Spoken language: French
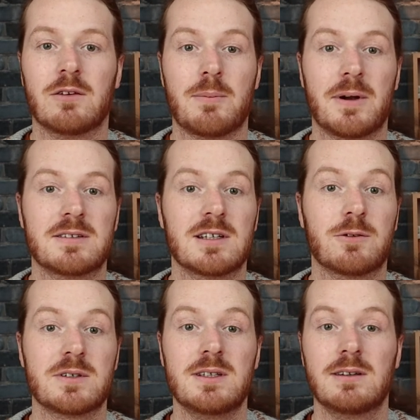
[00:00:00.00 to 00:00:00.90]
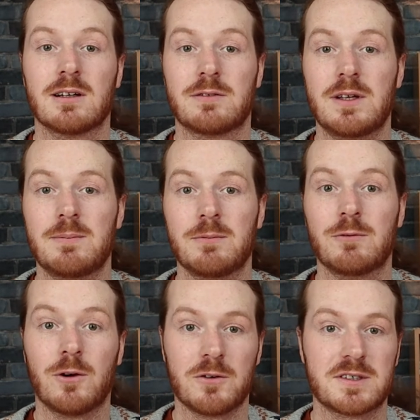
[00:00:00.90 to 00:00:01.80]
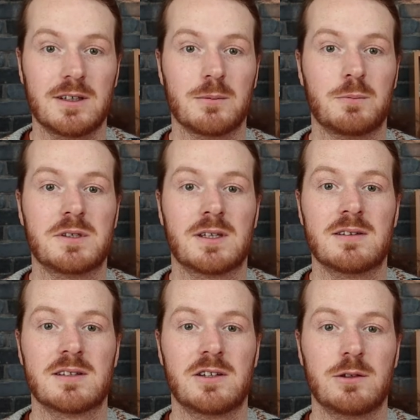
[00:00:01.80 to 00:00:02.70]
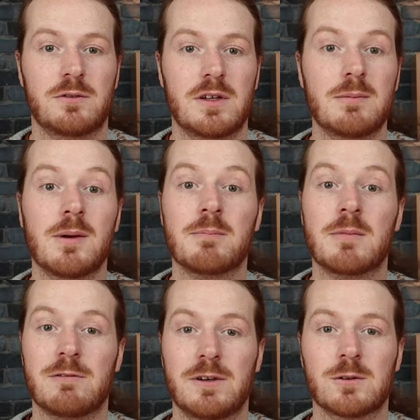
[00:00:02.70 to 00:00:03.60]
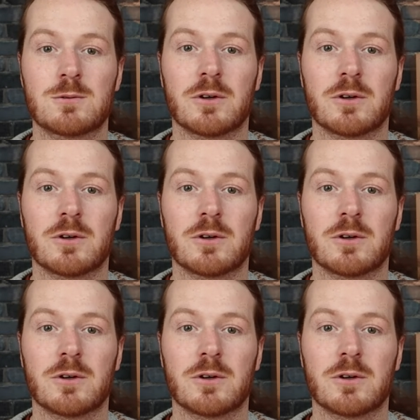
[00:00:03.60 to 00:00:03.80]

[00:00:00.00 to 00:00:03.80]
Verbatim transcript: et on va parler cette fois-ci d'un film français puisqu'il s'agit du film Ma vie de